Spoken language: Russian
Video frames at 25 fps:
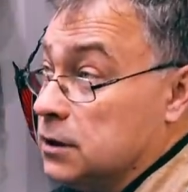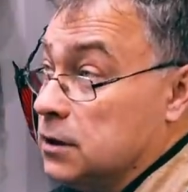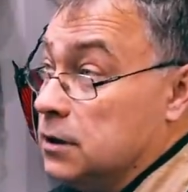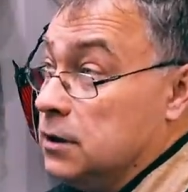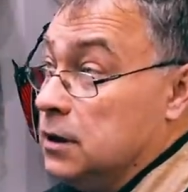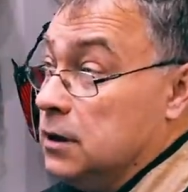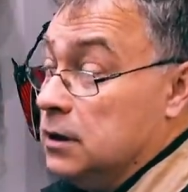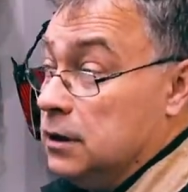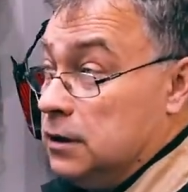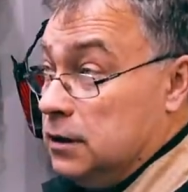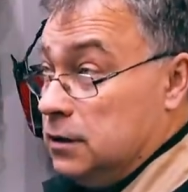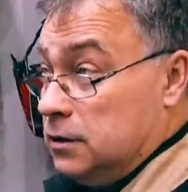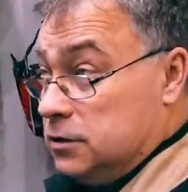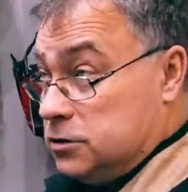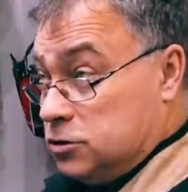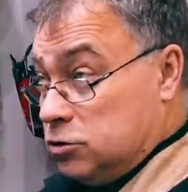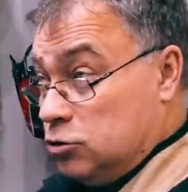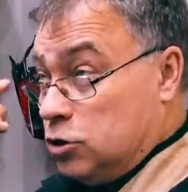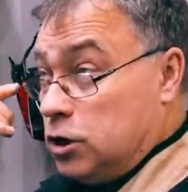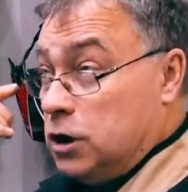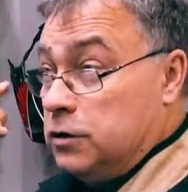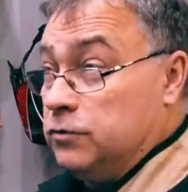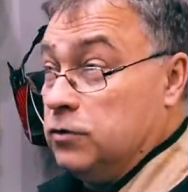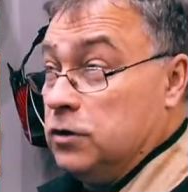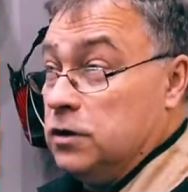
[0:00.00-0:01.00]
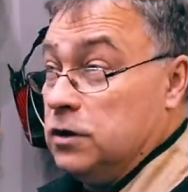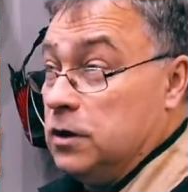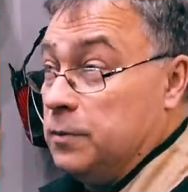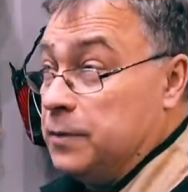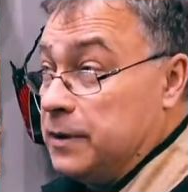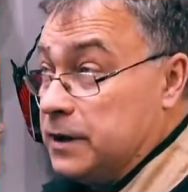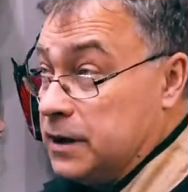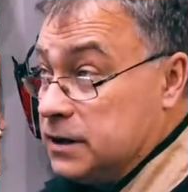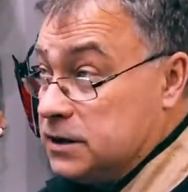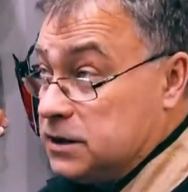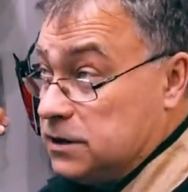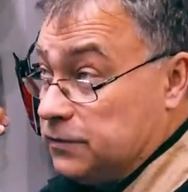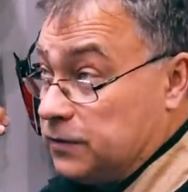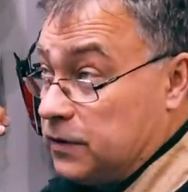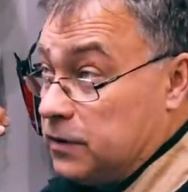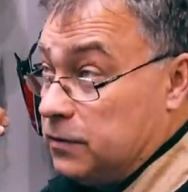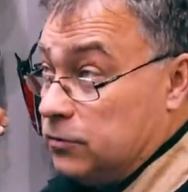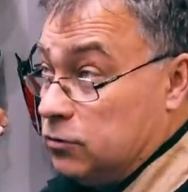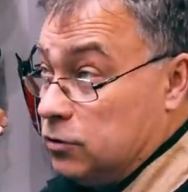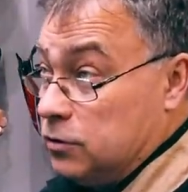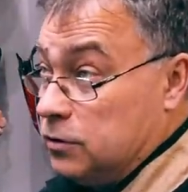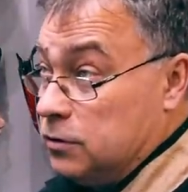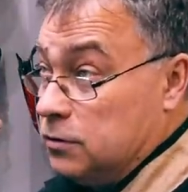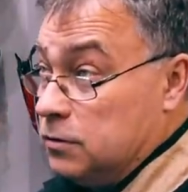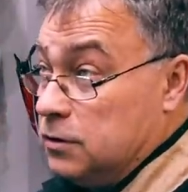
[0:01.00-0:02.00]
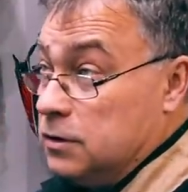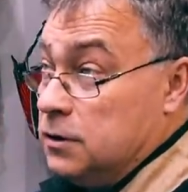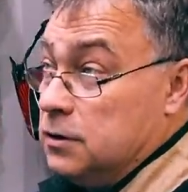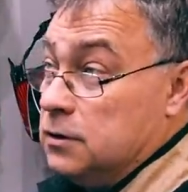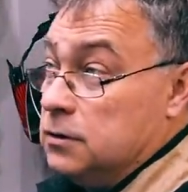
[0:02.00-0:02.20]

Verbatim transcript: да, или слуховой аппарат цифровой,